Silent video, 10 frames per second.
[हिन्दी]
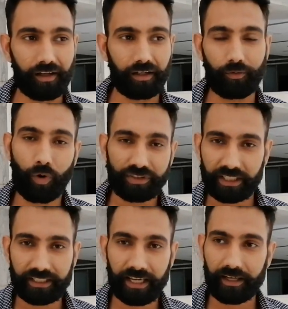वो
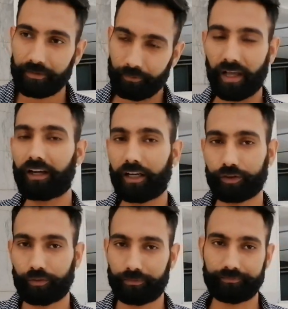सही है मैं गलत
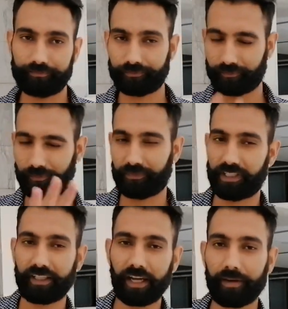हूँ
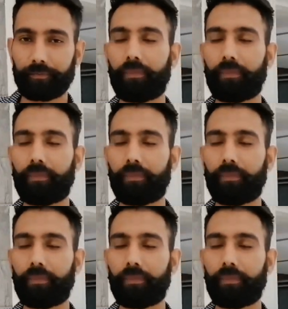ठीक है